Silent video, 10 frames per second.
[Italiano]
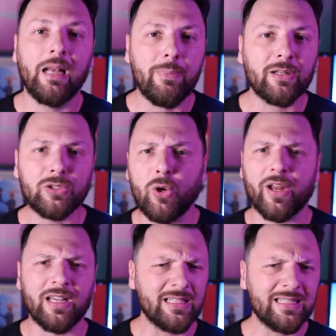che le
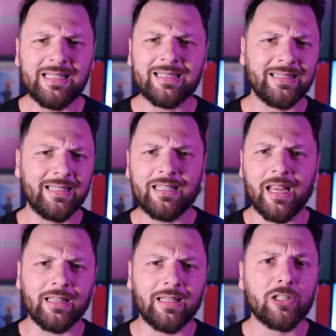persone, senza dire
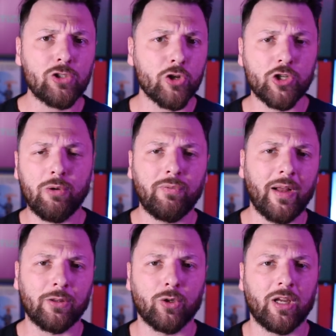niente, associano al
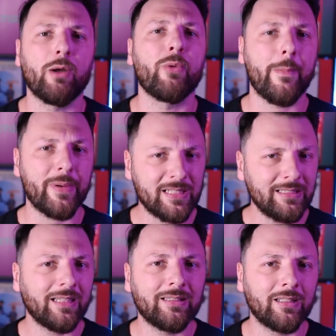fatto che un
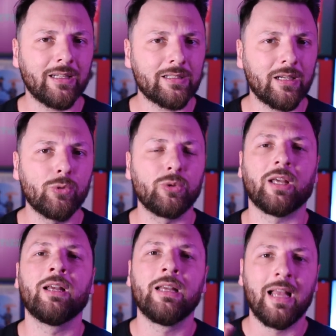rappresentante della
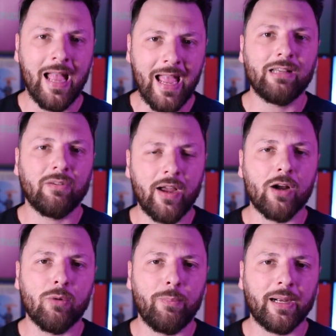salute e di
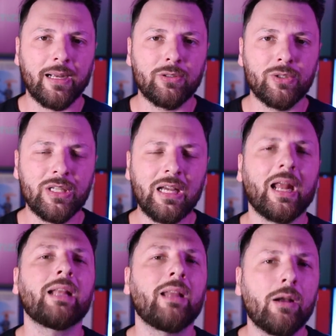fianco a un pacchetto di
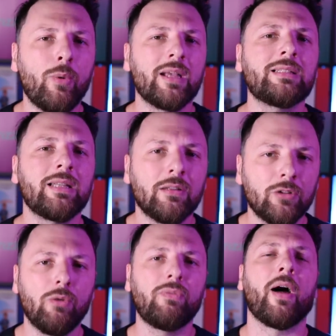sigarette, queste
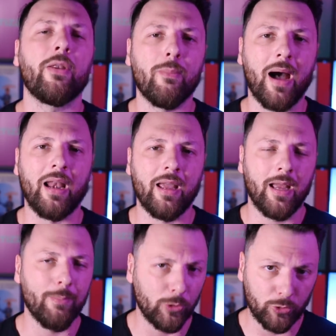non fanno male.
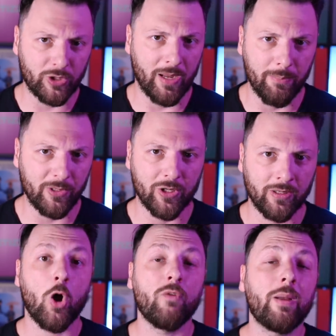È molto
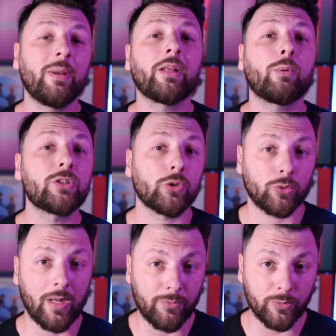semplice. Ovviamente questo
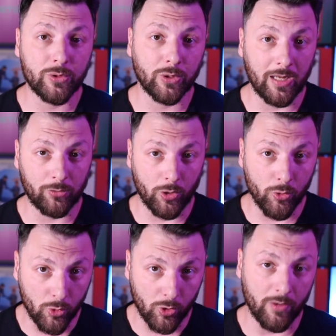non ha funzionato a
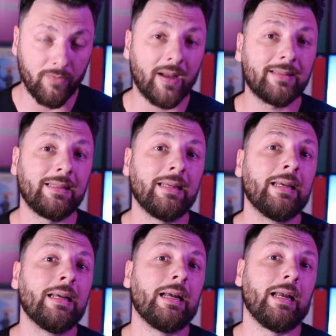lungo, infatti
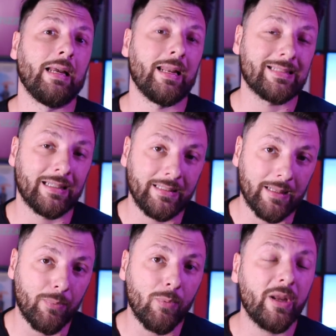eh, la
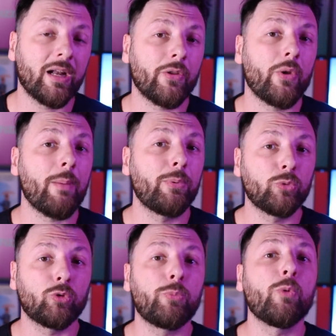sanità pubblica non ha
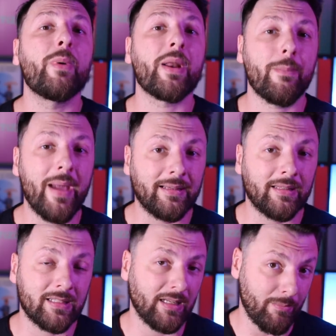potuto più
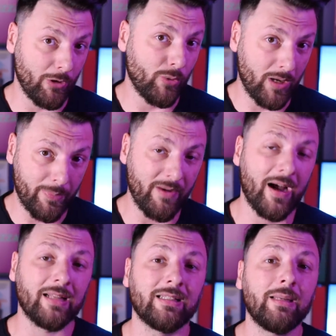permettersi, nemmeno quella
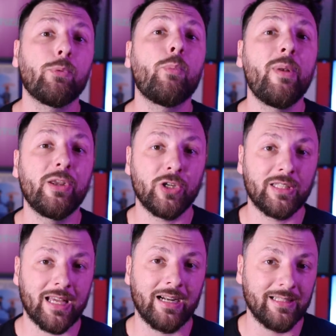privata, di
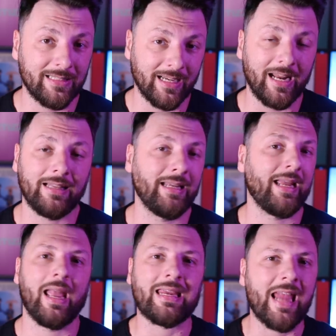pubblicizzare le sigarette,
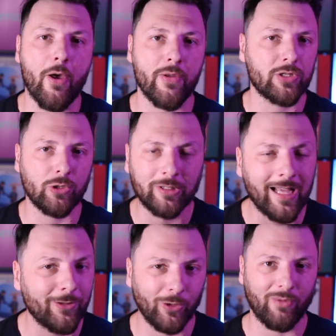che è chiaro e
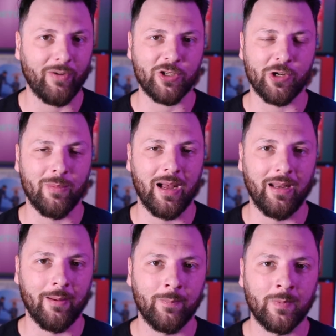scontato che facciano
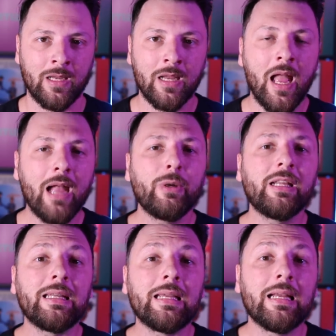male. E
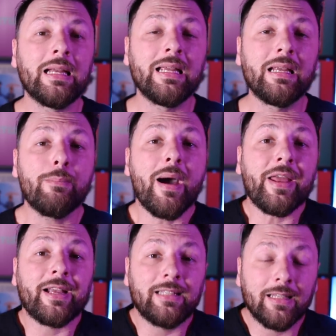quindi il
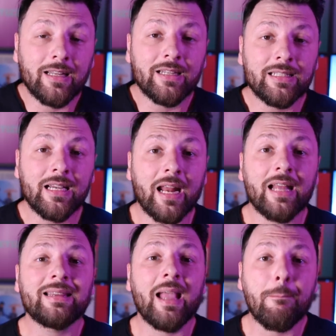marketing delle
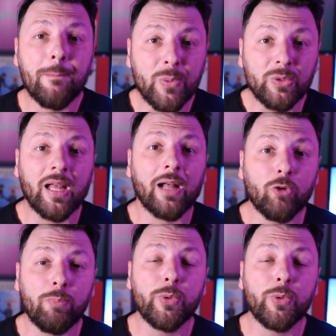sigarette ha puntato